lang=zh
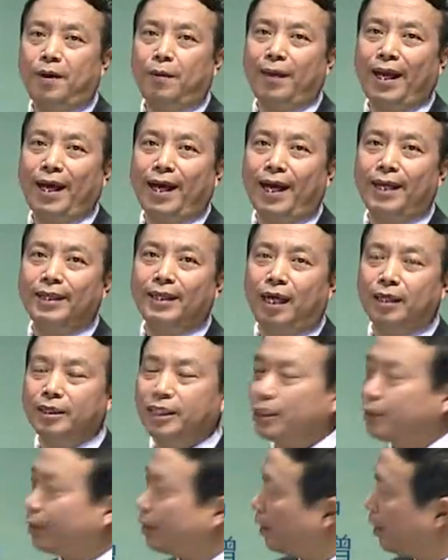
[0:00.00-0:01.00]
我们来看一道
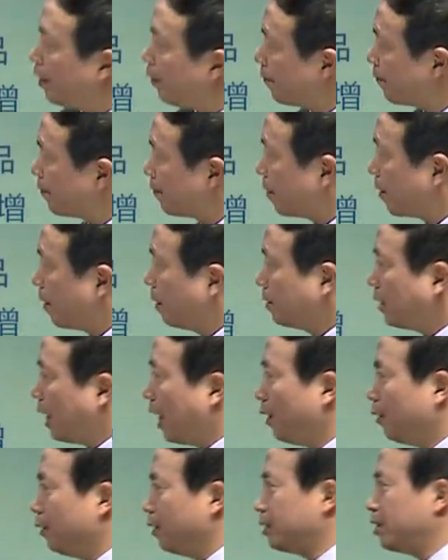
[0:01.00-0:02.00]
计算题。
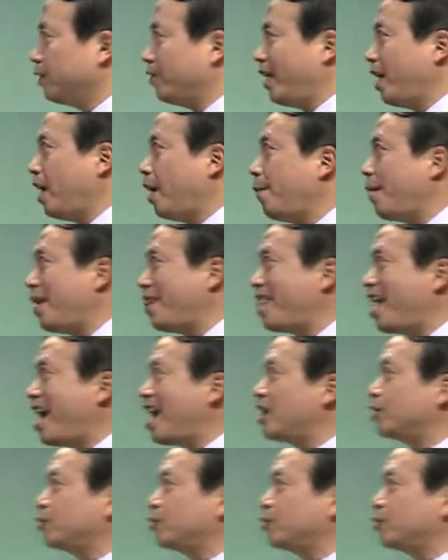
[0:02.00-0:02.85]
甲公司为一般纳